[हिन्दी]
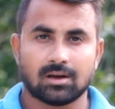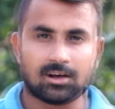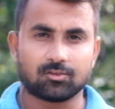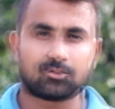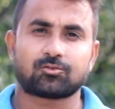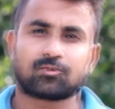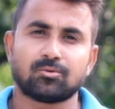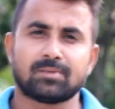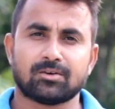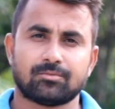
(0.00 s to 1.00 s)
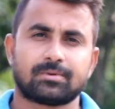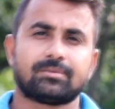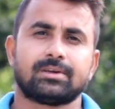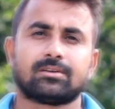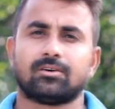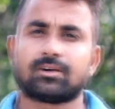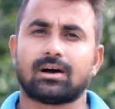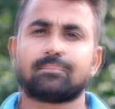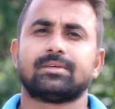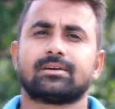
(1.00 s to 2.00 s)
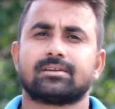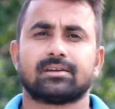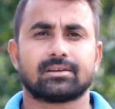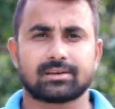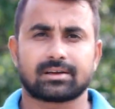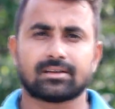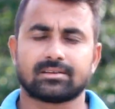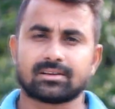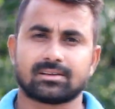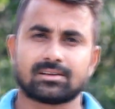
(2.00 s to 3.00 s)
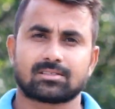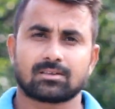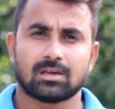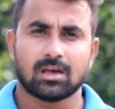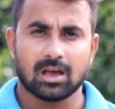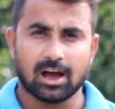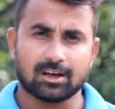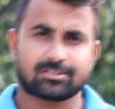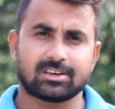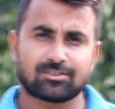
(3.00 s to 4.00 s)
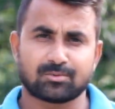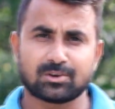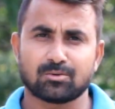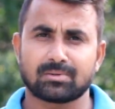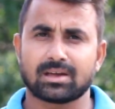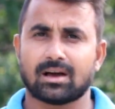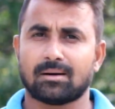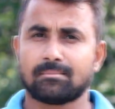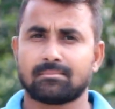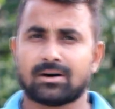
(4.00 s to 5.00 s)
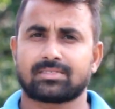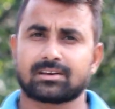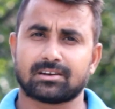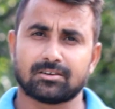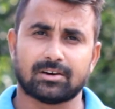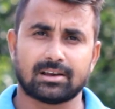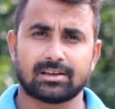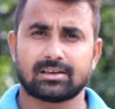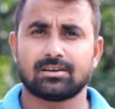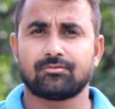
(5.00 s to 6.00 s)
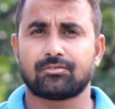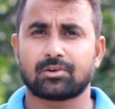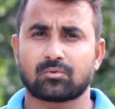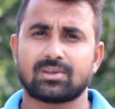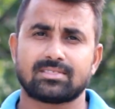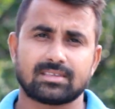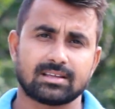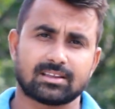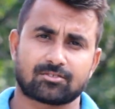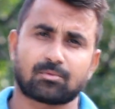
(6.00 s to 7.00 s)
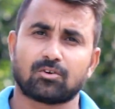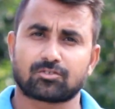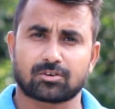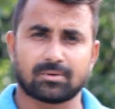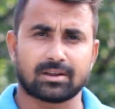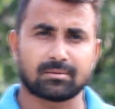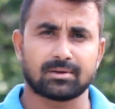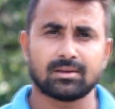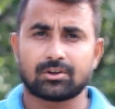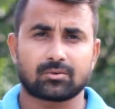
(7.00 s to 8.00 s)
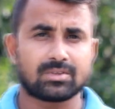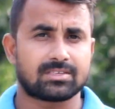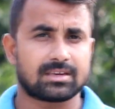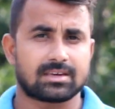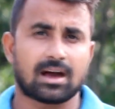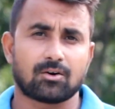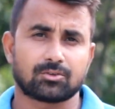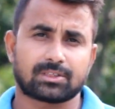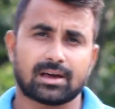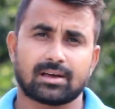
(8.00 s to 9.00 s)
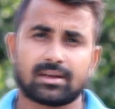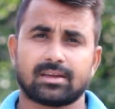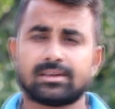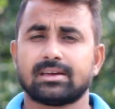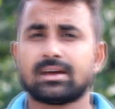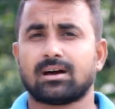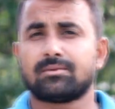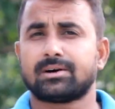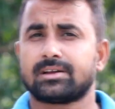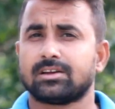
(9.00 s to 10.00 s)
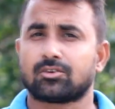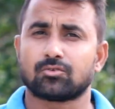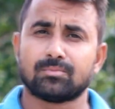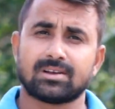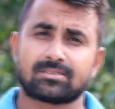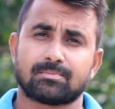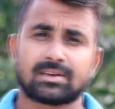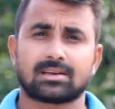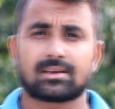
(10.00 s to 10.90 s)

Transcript: हेलो दोस्तों मैं हूं प्रवीर और आप देख रहे हैं टेक एंड टेक्निक्स आज के इस वीडियो में हम बात करने वाले हैं फ्रीक्वेंसी रिस्पांस के बारे में फ्रीक्वेंसी क्या होता है ये हमारे इक्विपमेंट्स में